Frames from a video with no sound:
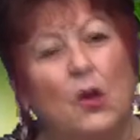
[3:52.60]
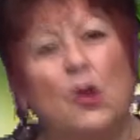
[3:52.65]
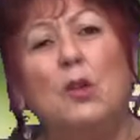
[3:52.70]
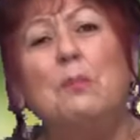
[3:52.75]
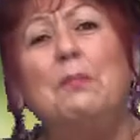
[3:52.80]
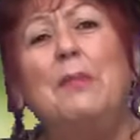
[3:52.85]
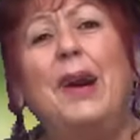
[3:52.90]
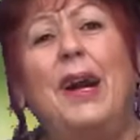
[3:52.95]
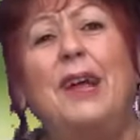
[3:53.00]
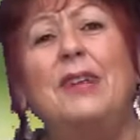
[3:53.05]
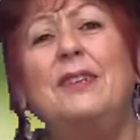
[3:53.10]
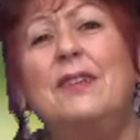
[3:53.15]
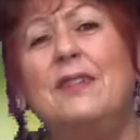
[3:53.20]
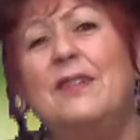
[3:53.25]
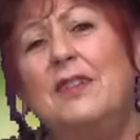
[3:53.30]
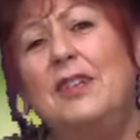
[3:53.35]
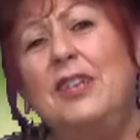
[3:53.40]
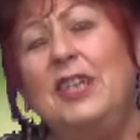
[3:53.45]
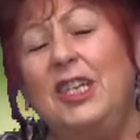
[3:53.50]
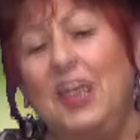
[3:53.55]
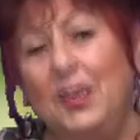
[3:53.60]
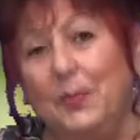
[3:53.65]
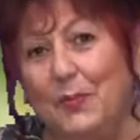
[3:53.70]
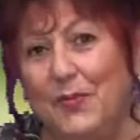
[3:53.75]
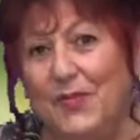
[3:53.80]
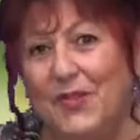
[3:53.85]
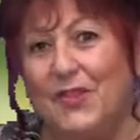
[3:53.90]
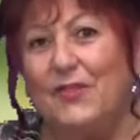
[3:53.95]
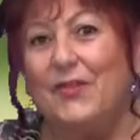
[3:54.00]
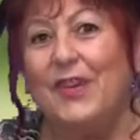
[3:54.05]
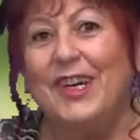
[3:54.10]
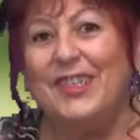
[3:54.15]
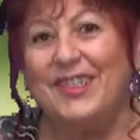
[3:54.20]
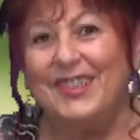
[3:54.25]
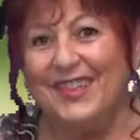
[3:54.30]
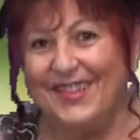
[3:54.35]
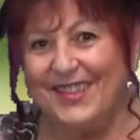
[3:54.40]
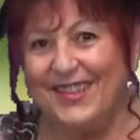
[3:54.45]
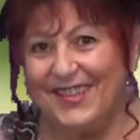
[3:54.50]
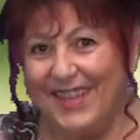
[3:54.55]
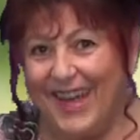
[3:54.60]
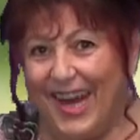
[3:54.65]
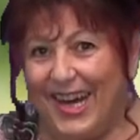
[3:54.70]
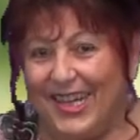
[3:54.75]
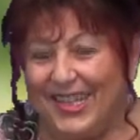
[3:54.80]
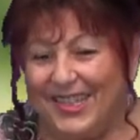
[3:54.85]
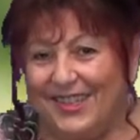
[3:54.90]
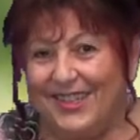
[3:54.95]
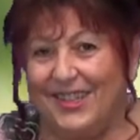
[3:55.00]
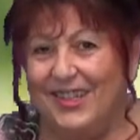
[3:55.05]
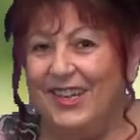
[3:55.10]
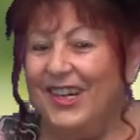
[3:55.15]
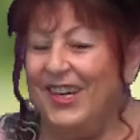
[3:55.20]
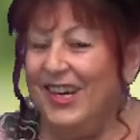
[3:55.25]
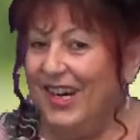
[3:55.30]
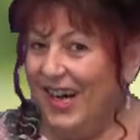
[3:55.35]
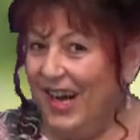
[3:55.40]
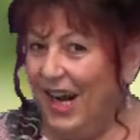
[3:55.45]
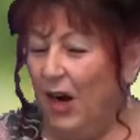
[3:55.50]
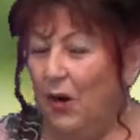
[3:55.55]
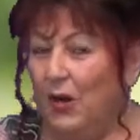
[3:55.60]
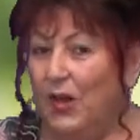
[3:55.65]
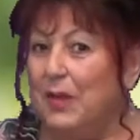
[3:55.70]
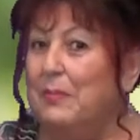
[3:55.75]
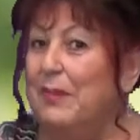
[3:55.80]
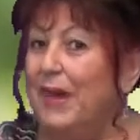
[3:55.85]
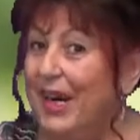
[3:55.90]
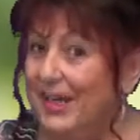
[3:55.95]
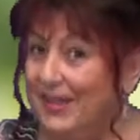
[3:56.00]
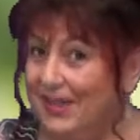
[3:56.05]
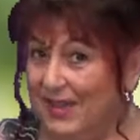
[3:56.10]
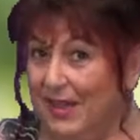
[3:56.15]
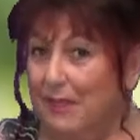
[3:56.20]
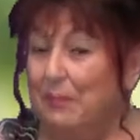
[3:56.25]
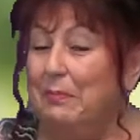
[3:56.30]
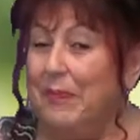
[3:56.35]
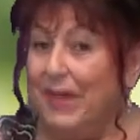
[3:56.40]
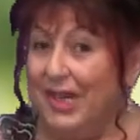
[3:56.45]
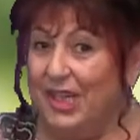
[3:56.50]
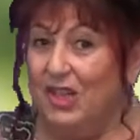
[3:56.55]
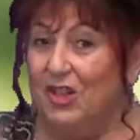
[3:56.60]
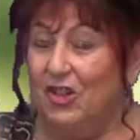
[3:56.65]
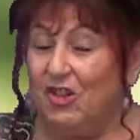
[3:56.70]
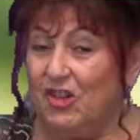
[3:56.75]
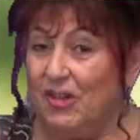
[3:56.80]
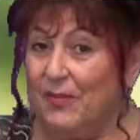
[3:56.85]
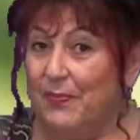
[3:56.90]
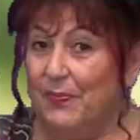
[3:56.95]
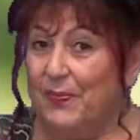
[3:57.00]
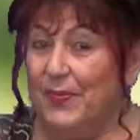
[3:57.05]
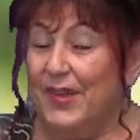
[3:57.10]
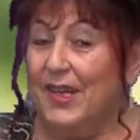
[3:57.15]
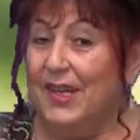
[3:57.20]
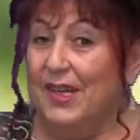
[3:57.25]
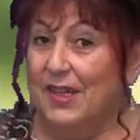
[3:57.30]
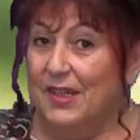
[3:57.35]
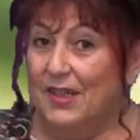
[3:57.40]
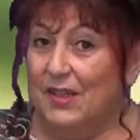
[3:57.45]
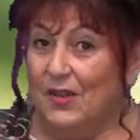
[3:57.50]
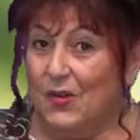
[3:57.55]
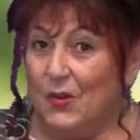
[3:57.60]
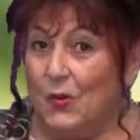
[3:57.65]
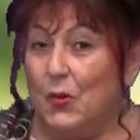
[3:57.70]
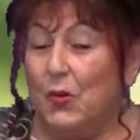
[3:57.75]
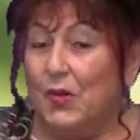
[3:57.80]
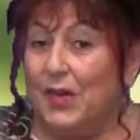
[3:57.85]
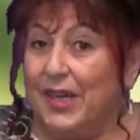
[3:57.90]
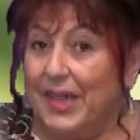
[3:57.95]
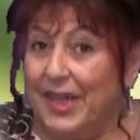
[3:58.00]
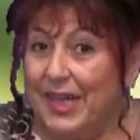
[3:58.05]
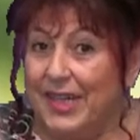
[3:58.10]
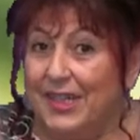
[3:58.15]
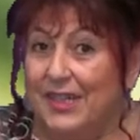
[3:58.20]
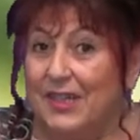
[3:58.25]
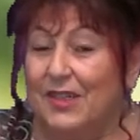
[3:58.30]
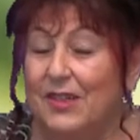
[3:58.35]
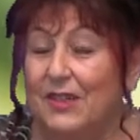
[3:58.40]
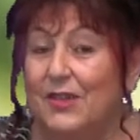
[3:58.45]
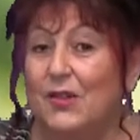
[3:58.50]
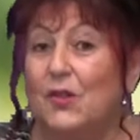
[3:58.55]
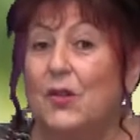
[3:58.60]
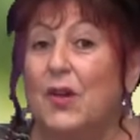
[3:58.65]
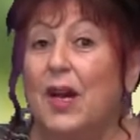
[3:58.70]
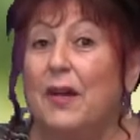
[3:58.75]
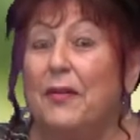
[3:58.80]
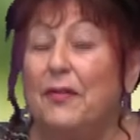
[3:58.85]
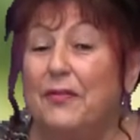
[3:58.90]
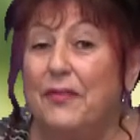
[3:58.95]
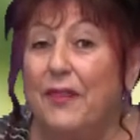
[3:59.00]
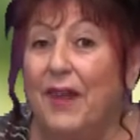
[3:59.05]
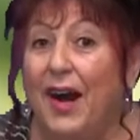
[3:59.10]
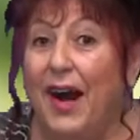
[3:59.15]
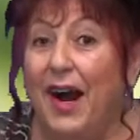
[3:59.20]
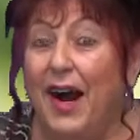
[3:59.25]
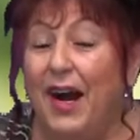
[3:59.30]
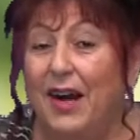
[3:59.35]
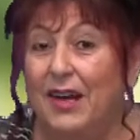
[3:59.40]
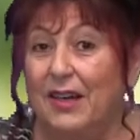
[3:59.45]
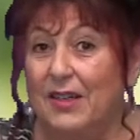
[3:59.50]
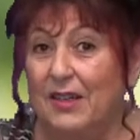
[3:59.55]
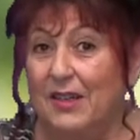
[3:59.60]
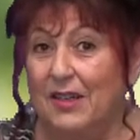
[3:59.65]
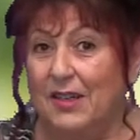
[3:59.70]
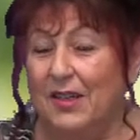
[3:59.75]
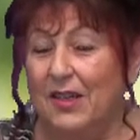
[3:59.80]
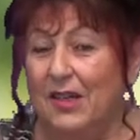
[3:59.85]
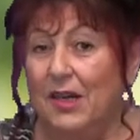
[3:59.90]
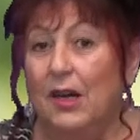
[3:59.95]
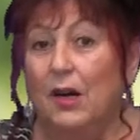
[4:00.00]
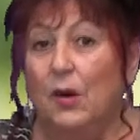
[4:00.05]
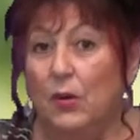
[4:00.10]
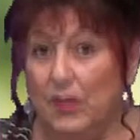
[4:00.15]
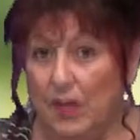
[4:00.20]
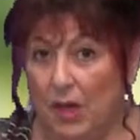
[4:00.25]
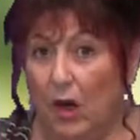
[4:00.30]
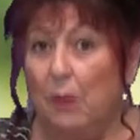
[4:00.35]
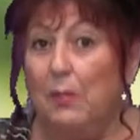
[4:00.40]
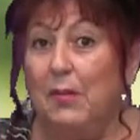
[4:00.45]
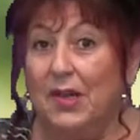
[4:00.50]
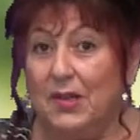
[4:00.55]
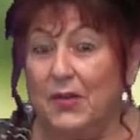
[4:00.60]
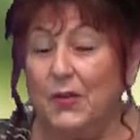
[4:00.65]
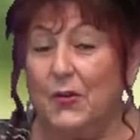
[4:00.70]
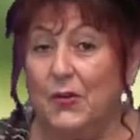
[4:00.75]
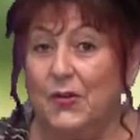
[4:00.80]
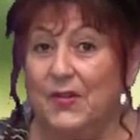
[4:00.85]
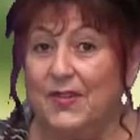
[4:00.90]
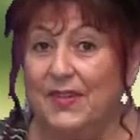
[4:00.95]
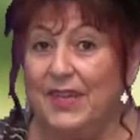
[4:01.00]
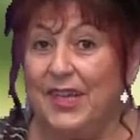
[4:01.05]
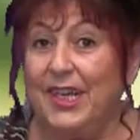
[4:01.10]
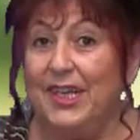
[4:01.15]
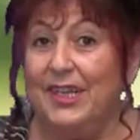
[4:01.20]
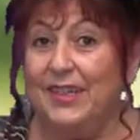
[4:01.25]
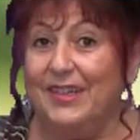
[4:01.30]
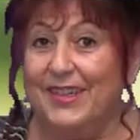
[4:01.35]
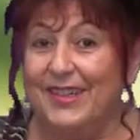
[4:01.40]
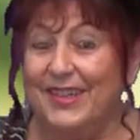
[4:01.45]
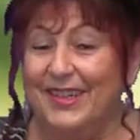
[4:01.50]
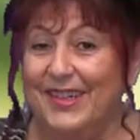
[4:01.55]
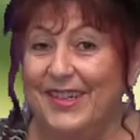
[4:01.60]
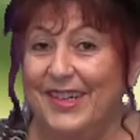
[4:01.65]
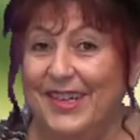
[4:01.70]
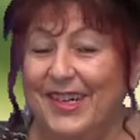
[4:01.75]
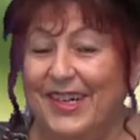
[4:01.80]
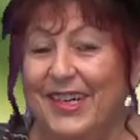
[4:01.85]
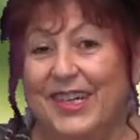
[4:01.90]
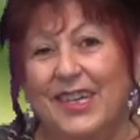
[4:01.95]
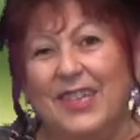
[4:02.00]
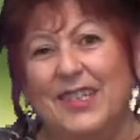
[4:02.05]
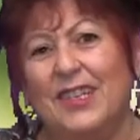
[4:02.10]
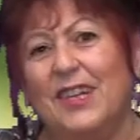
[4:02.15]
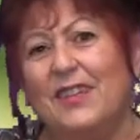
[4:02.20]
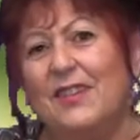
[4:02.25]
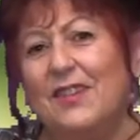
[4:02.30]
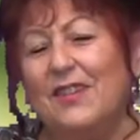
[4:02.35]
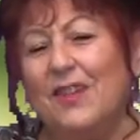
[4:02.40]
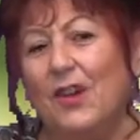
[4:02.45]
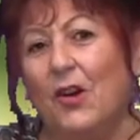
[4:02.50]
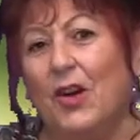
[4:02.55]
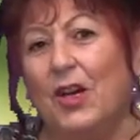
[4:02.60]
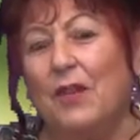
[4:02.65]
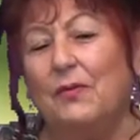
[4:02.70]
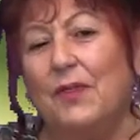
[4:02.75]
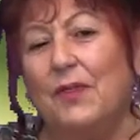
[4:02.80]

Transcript: Und mal diese liebenswerte Seite auch im anderen Menschen zu kennen, zu erfahren und auch mal zu sehen, das ist auch